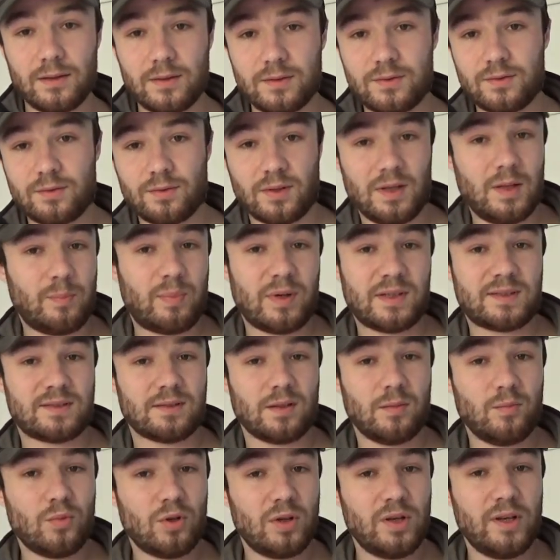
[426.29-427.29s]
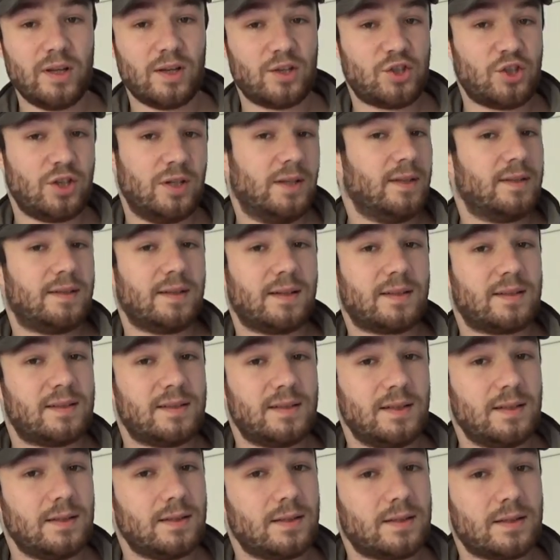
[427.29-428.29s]
sur les passants molles d'un gilet
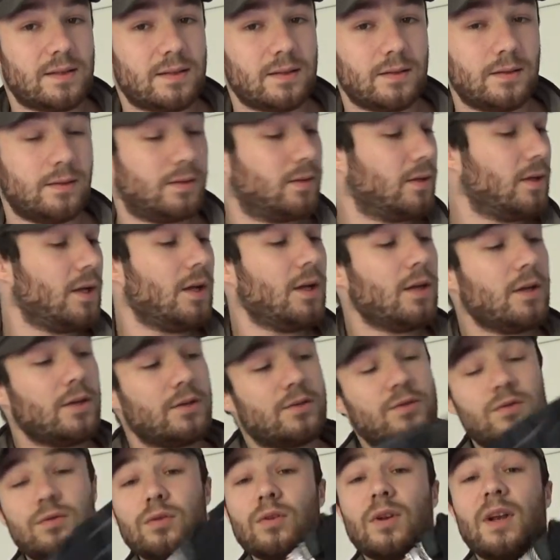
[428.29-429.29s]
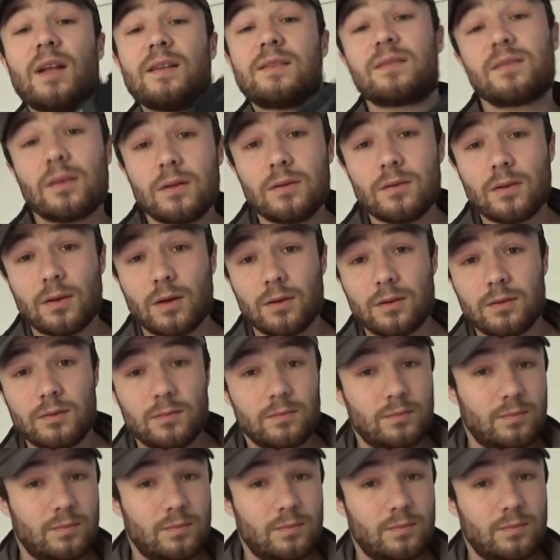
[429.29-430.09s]
tactique, sur la sangle.